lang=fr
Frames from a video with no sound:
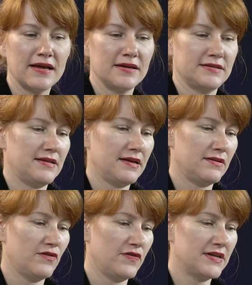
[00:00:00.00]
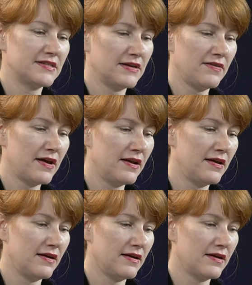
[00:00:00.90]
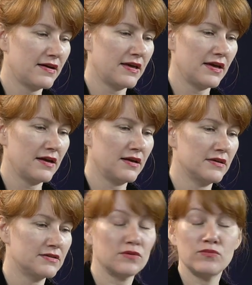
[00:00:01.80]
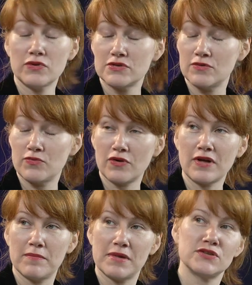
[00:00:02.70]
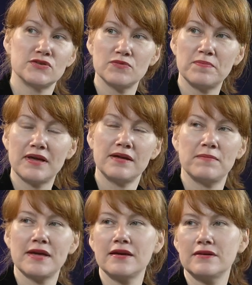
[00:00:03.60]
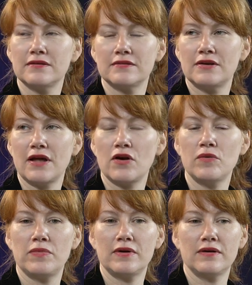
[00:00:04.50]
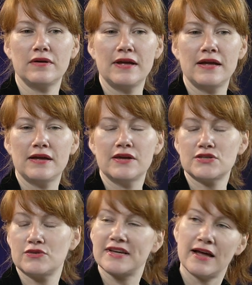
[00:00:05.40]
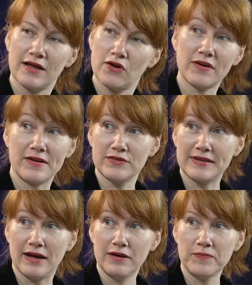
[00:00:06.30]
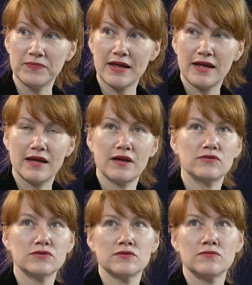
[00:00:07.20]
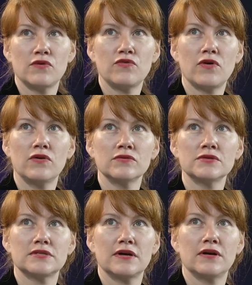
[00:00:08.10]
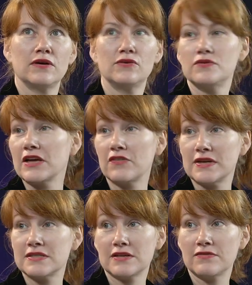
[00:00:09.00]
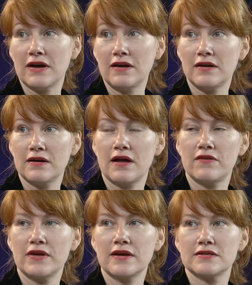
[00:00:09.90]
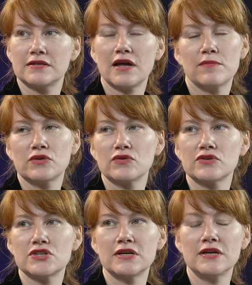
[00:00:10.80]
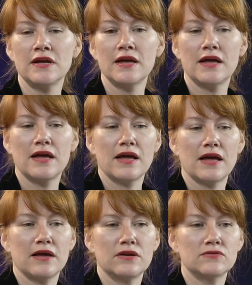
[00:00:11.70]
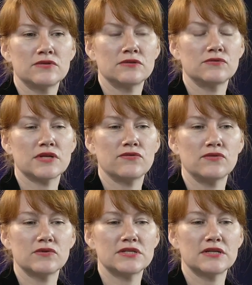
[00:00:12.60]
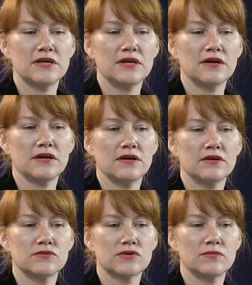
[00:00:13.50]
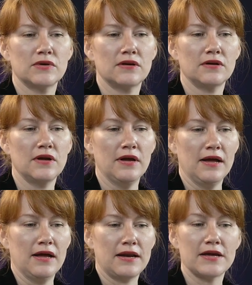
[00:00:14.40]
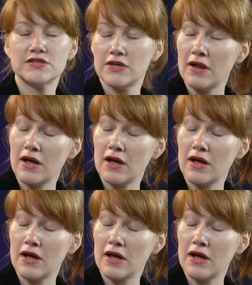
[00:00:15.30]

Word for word: C'est un festival euh, qui est 100% programmation pays, de, l'Europe euh, centrale et orientale. Et nous sommes en France euh, l'unique festival avec cette dramaturgie. Et nous, avons aussi, nous sommes les seuls à